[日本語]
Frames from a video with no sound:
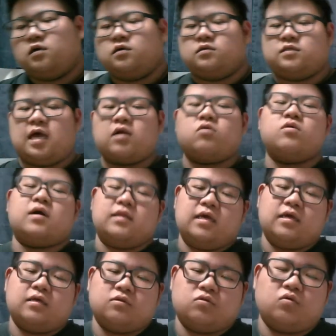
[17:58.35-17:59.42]
だろうが
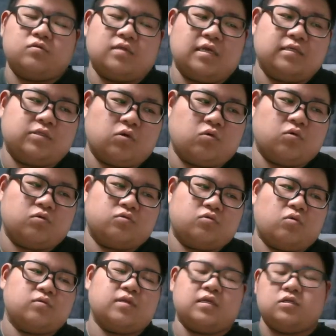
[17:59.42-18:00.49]
ねどんなにそこ
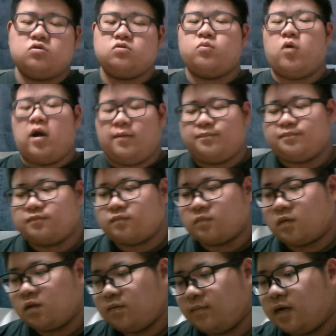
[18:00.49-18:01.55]
どんなにモア
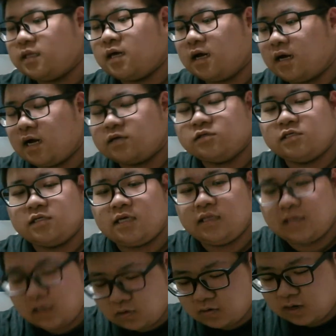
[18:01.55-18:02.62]
マナーがある人間
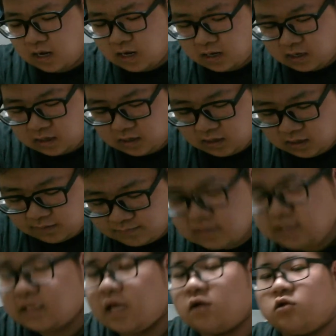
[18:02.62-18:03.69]
だろうが
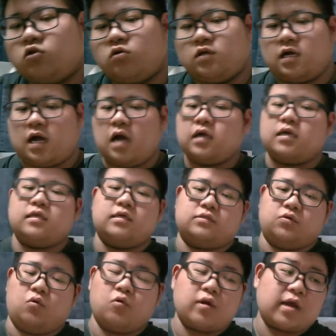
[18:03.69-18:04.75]
見てる人には関係ないです
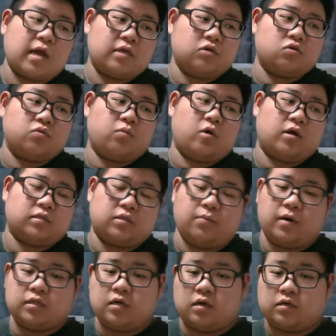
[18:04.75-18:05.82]
よ俺がユーモアあって
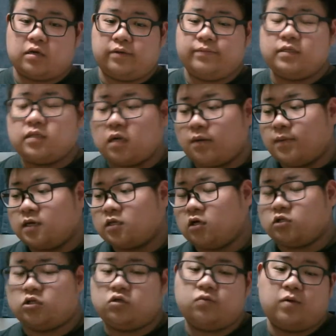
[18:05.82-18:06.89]
マナーあるからみんながマナー
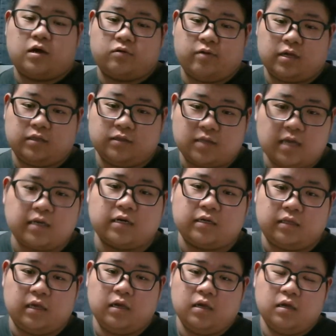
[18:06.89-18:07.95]
あってユーモアあるわけないから
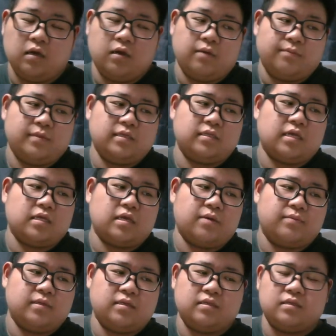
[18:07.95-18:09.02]
ねみんなには
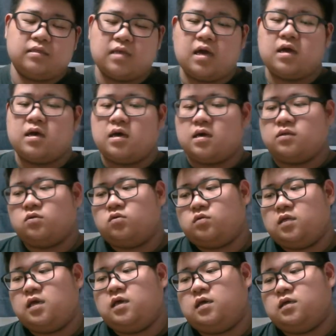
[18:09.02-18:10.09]
みんなの
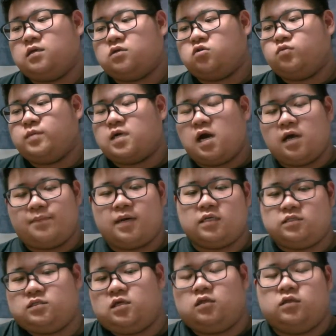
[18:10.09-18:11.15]
ね、組み替え
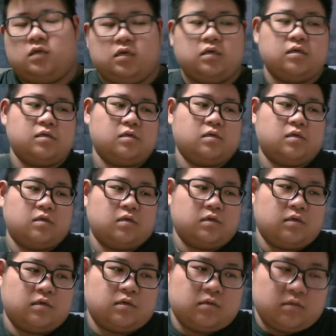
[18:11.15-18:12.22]
パーツなんで、
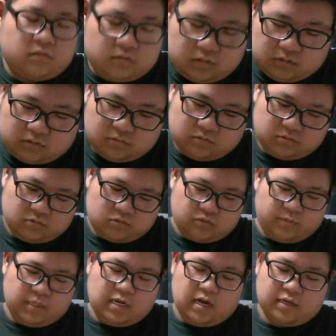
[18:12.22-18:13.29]
その、
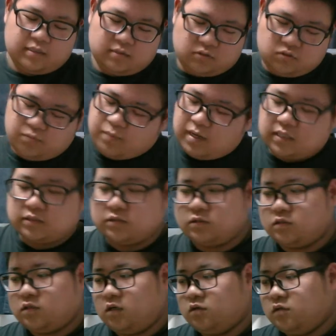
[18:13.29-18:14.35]
組み替え、パーツっ
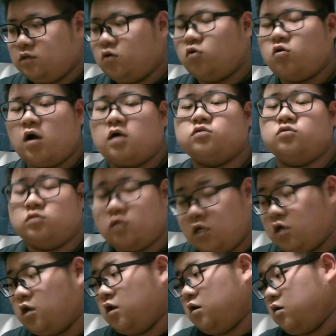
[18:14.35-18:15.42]
ていうか、いろいろあるん
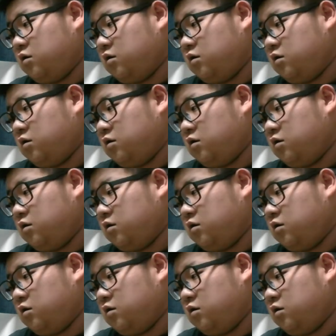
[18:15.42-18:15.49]
で、